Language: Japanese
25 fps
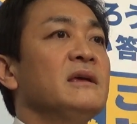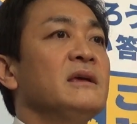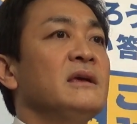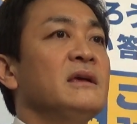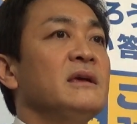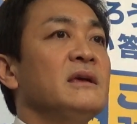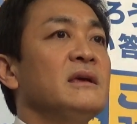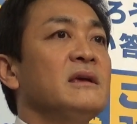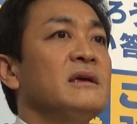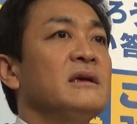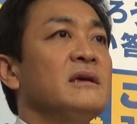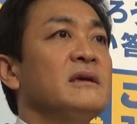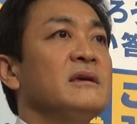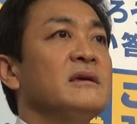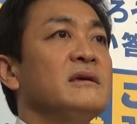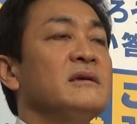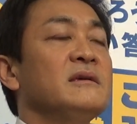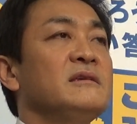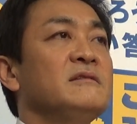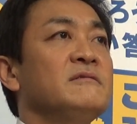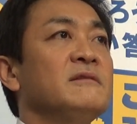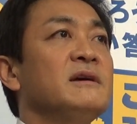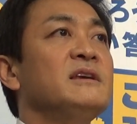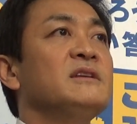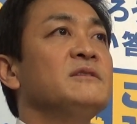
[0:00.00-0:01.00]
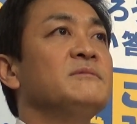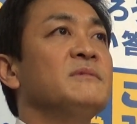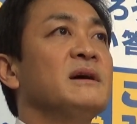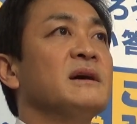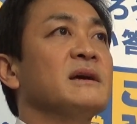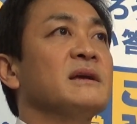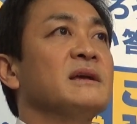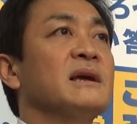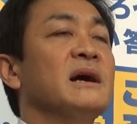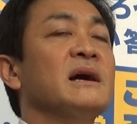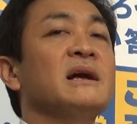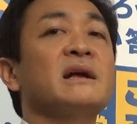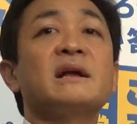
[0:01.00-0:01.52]
えいわゆる
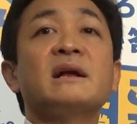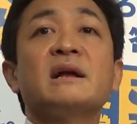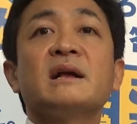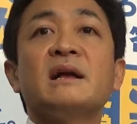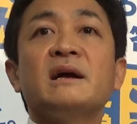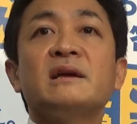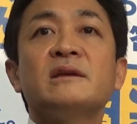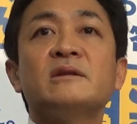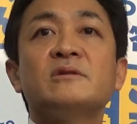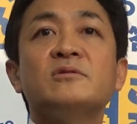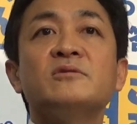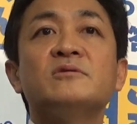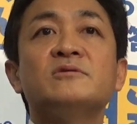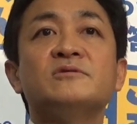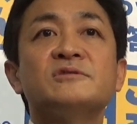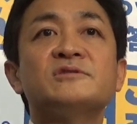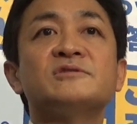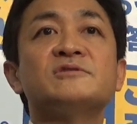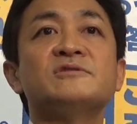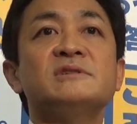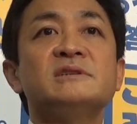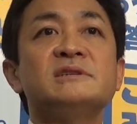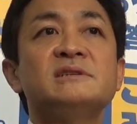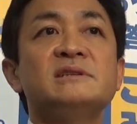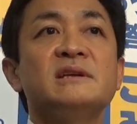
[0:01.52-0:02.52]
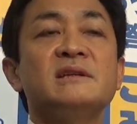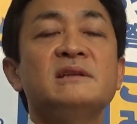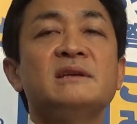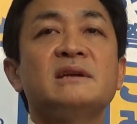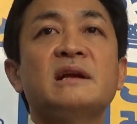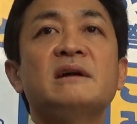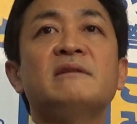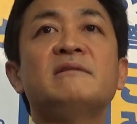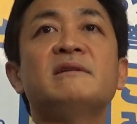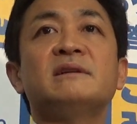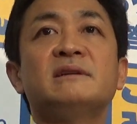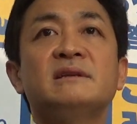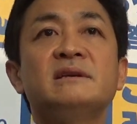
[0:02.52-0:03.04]
まあ学会等の推薦に
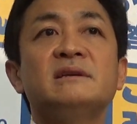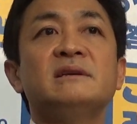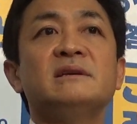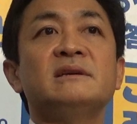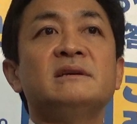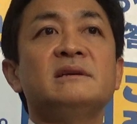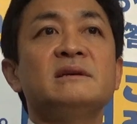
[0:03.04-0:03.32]
変わり、